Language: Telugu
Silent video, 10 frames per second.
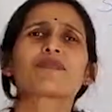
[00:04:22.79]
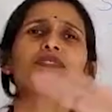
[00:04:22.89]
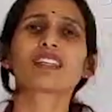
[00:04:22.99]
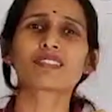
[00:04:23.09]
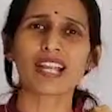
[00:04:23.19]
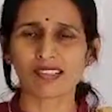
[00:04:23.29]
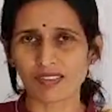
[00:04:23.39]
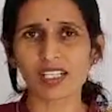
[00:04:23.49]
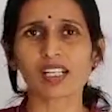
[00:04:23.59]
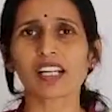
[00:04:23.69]
ఎంత
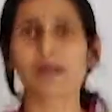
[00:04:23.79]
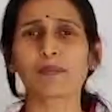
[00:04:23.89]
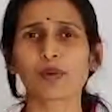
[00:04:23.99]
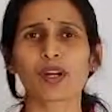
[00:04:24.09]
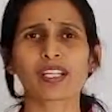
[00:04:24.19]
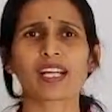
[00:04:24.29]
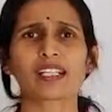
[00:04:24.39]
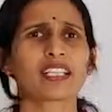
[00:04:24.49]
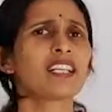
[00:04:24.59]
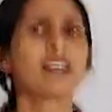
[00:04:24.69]
డ్రాస్టికల్ గా ఇంప్రూవ్
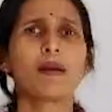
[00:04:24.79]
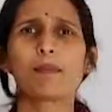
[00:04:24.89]
అయ్యాయంటే